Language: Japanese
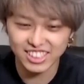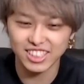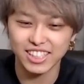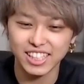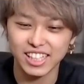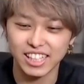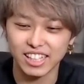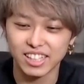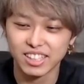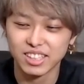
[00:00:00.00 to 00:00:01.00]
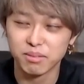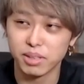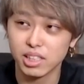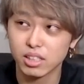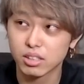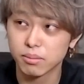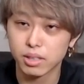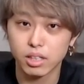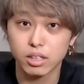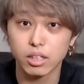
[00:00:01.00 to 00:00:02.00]
じに、まあ、言いくるめ
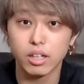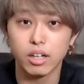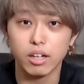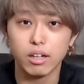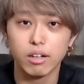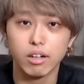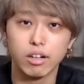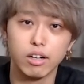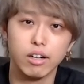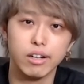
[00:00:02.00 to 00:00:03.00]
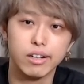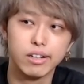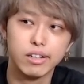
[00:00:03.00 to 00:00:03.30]
られて、はい。